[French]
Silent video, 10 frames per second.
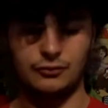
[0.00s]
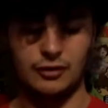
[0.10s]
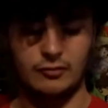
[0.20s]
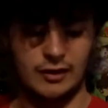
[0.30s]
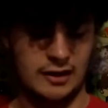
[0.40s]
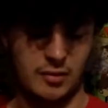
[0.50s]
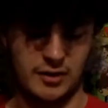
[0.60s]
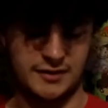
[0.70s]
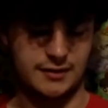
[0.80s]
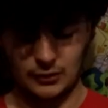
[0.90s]
du tout à la,
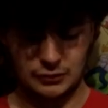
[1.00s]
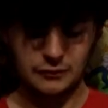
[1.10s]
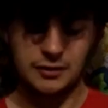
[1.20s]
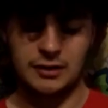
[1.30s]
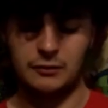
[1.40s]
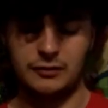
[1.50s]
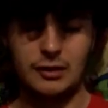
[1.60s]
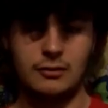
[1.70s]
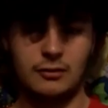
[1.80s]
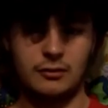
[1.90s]
place. Ensuite vous allez
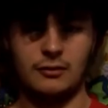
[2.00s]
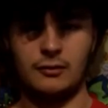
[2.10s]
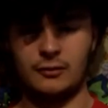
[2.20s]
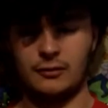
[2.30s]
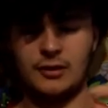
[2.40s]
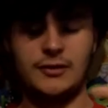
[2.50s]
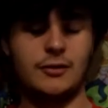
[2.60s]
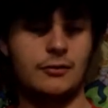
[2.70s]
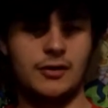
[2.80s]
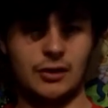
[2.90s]
démonter le,
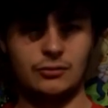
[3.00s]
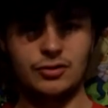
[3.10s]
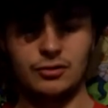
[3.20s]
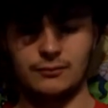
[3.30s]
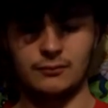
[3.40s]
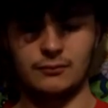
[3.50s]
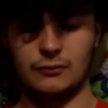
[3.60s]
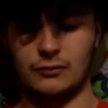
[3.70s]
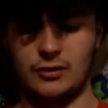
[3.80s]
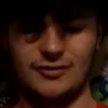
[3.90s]
lecteur de cartouche
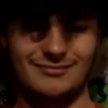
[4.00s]
Donc